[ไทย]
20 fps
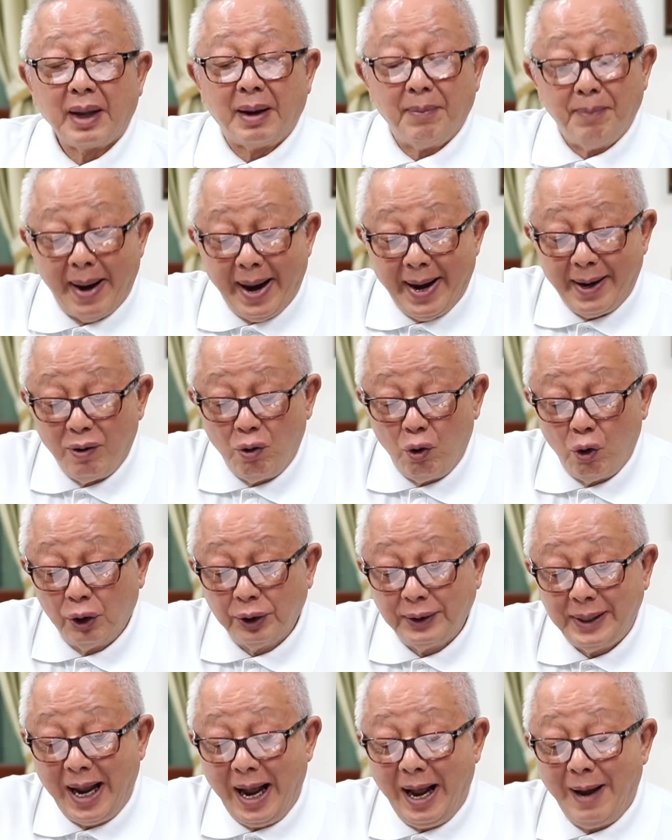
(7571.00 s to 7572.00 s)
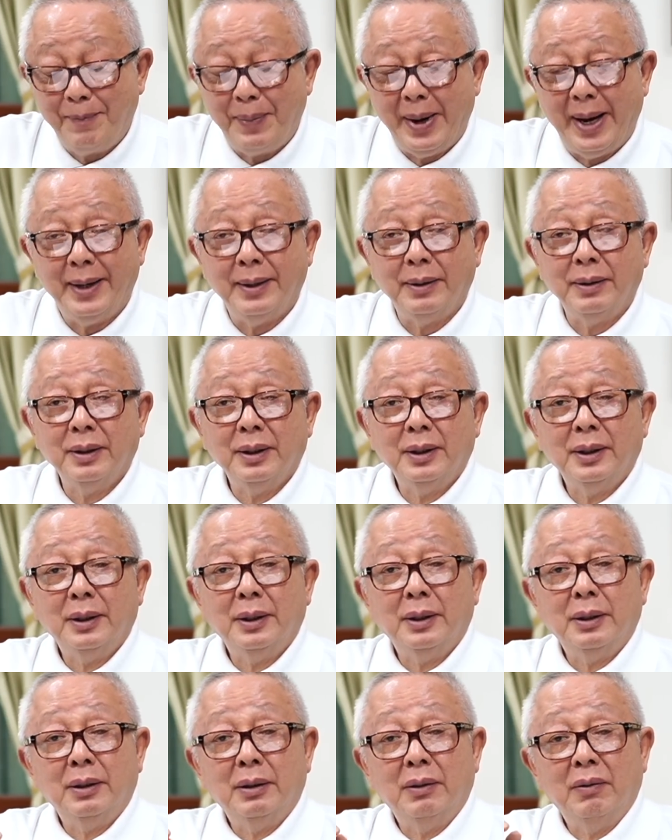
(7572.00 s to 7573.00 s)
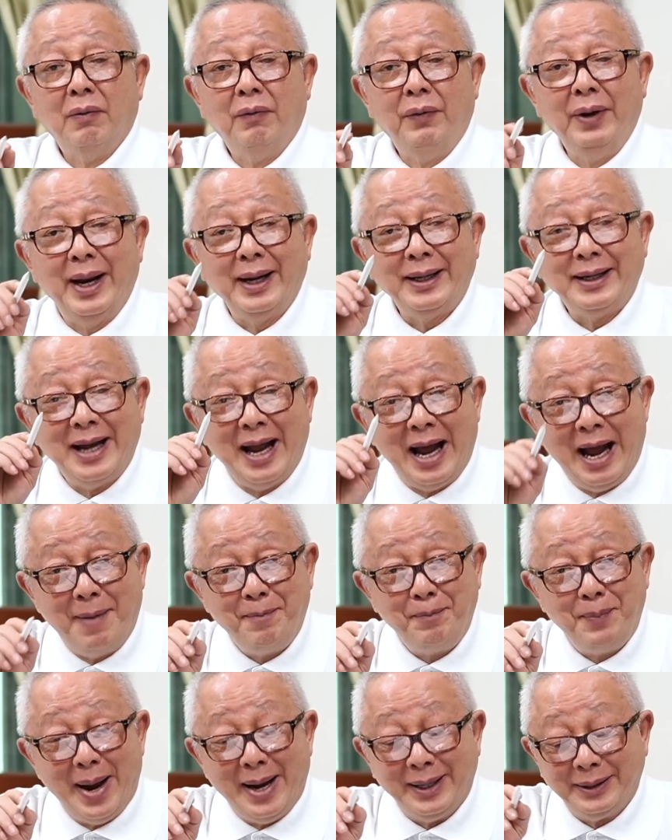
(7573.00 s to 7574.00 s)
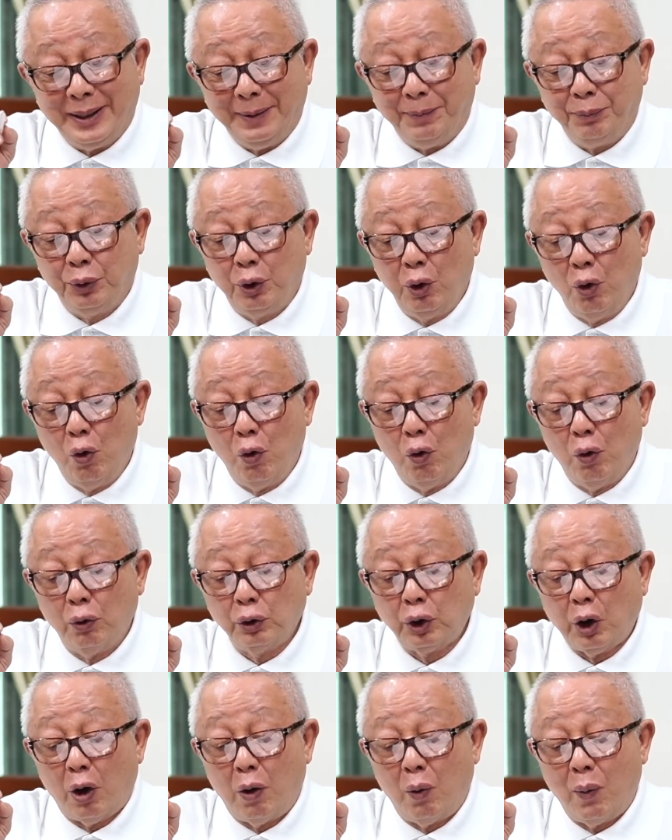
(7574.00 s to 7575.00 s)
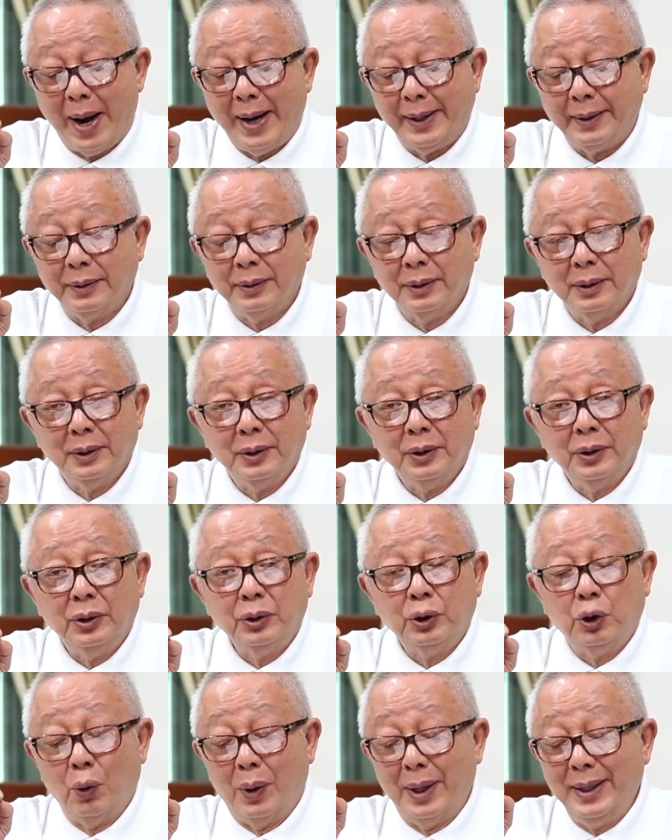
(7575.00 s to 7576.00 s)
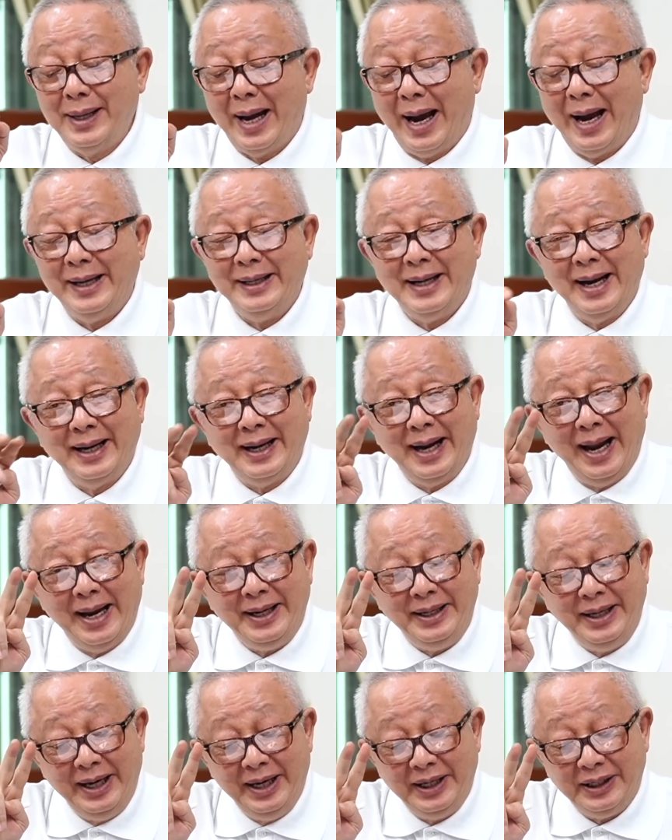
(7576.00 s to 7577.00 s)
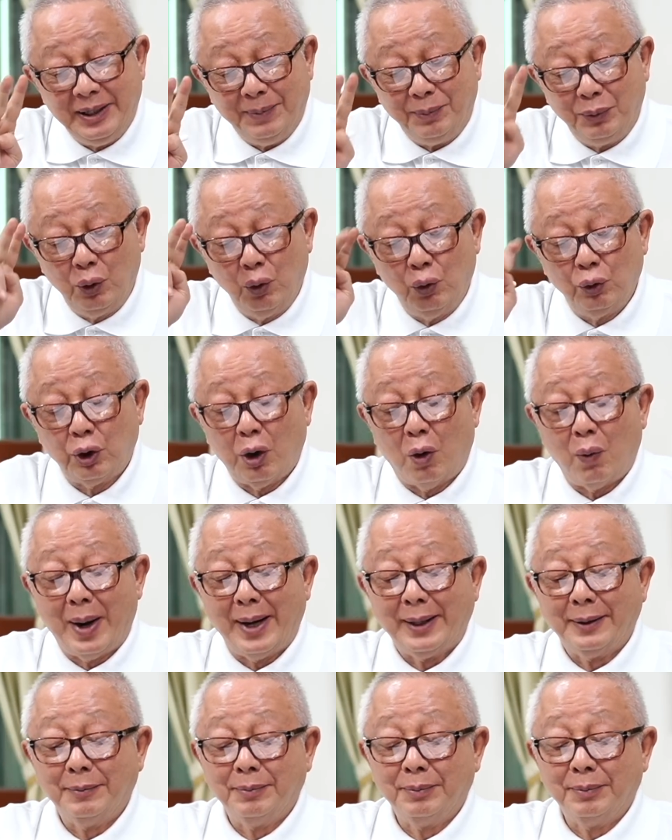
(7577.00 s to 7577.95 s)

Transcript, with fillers: แบ่งโควต้าเป็นเวียดนามแปดสิบตู้ต่อวันส่วนไทยได้แค่ยี่สิบตู้ต่อวัน